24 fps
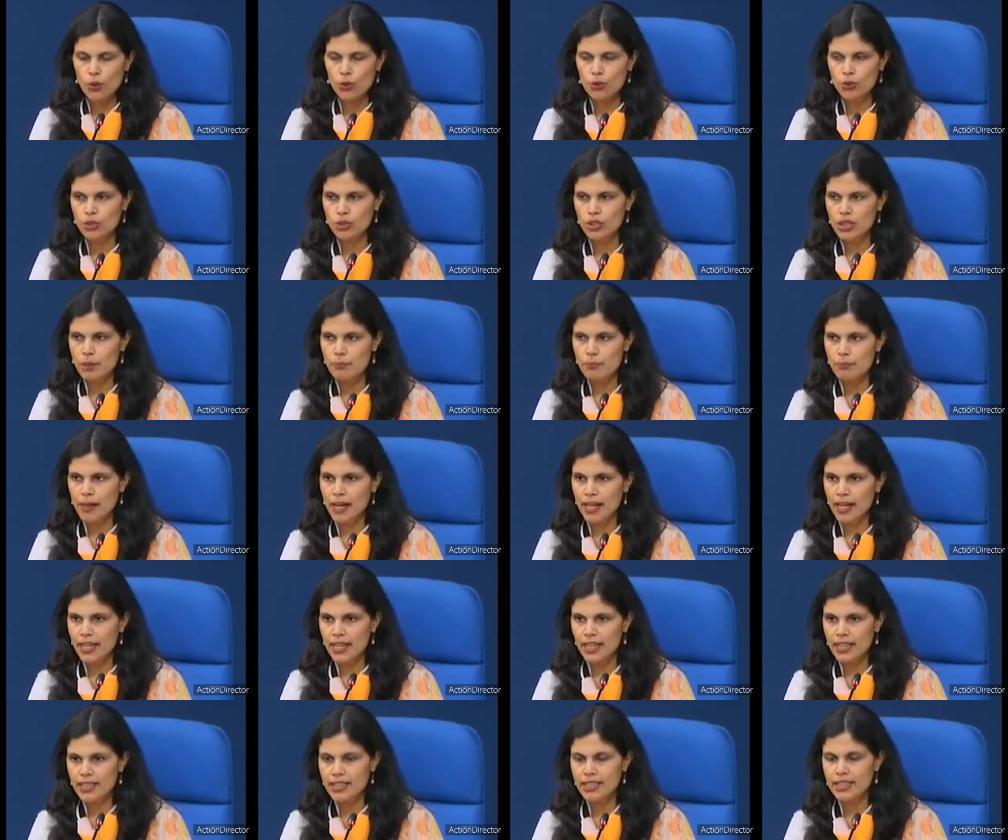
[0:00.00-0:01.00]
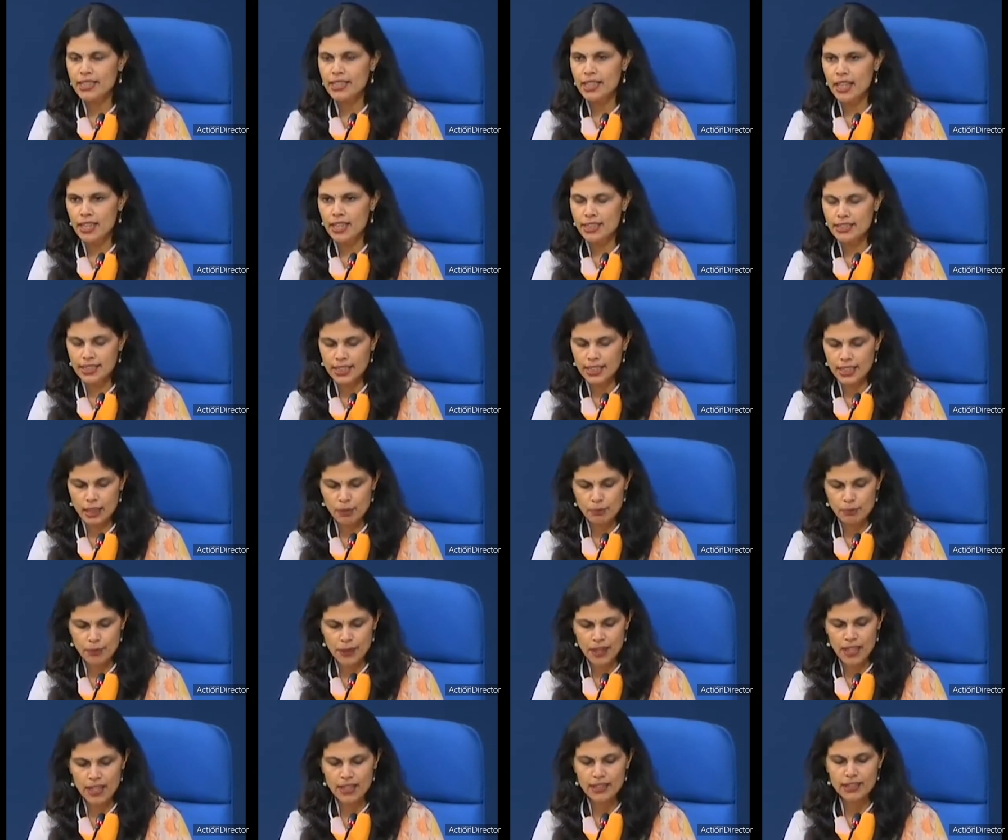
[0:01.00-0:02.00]
उन्होंने पाया कि राज्य के
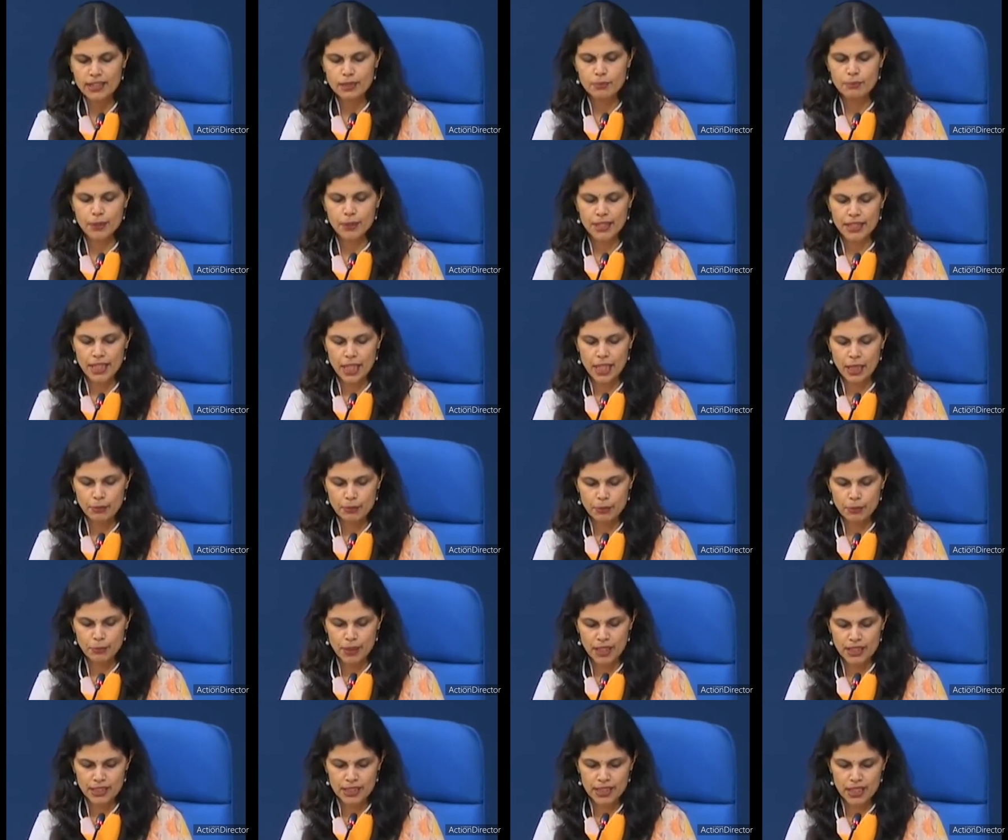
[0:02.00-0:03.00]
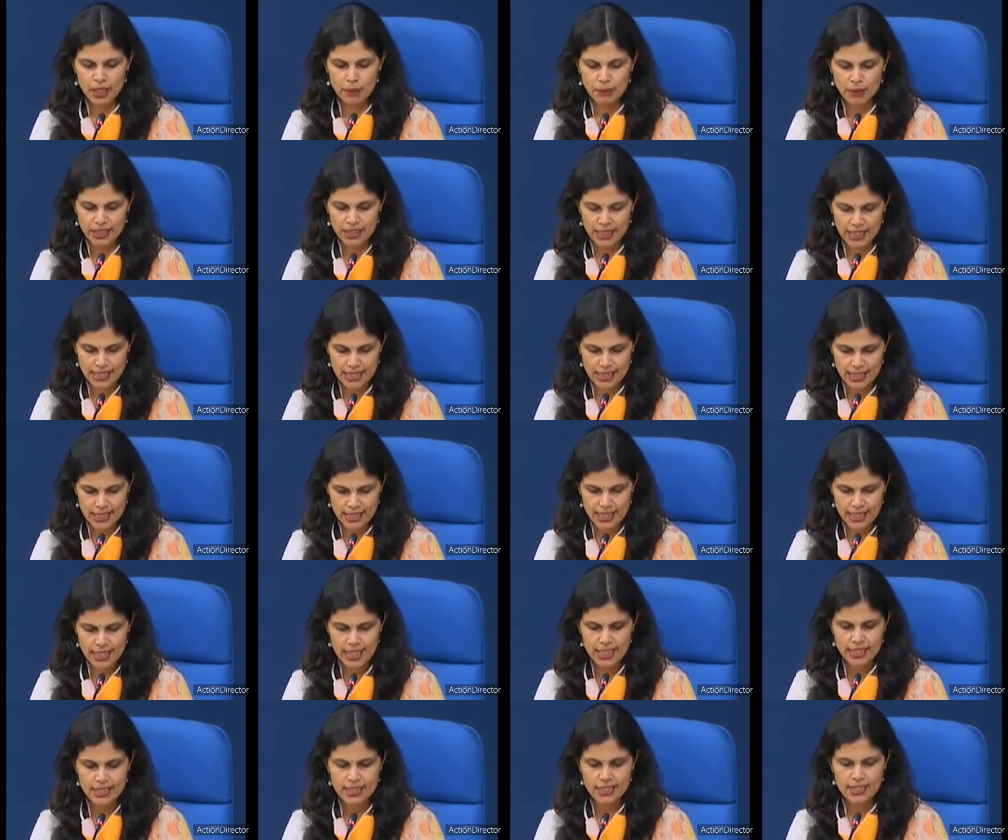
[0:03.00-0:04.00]
पास पर्याप्त मात्रा में टेस्ट
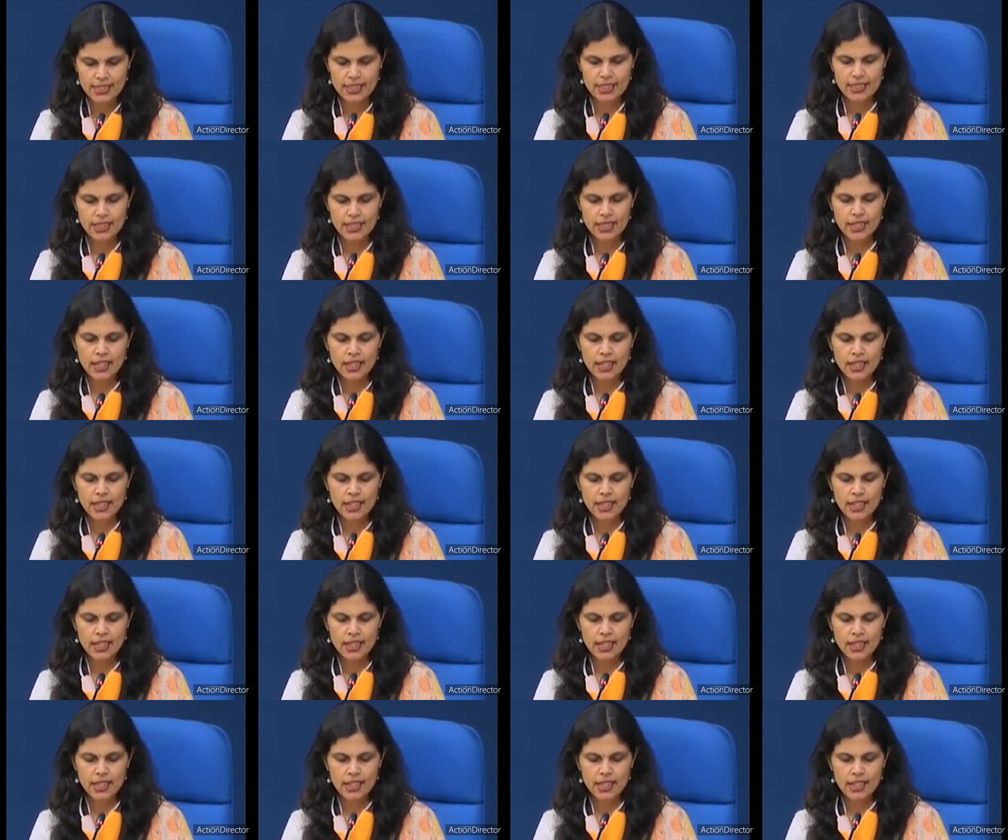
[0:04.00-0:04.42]
किट्स